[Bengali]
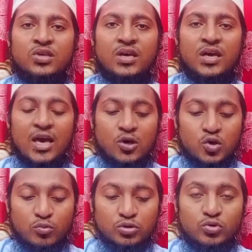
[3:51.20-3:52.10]
যে এই
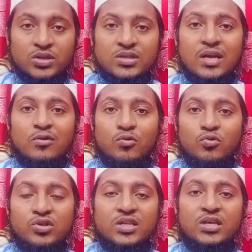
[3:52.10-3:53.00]
সমস্ত
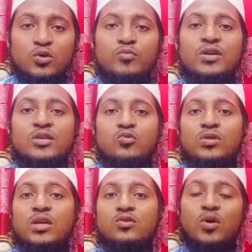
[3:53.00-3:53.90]
স্থানগুলোর সাথে নবীর
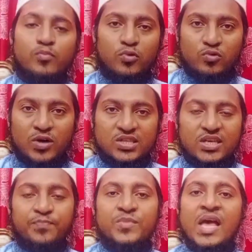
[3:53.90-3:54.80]
আসুলদের সম্পর্ক
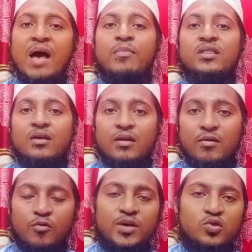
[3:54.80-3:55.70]
আছে আমাদের
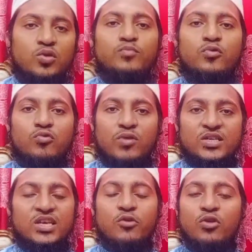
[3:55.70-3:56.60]
নবীর সম্পর্ক
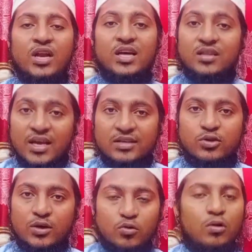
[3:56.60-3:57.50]
আছে এগুলো আল্লাহ তারা
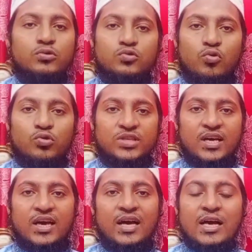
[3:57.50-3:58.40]
কাছে অনেক গ্রহণযোগ্য
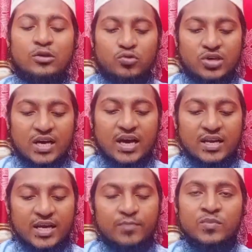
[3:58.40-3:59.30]
জায়গা তো
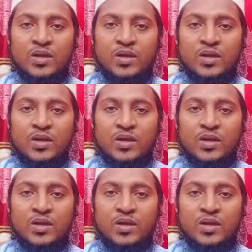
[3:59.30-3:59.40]
সেখানে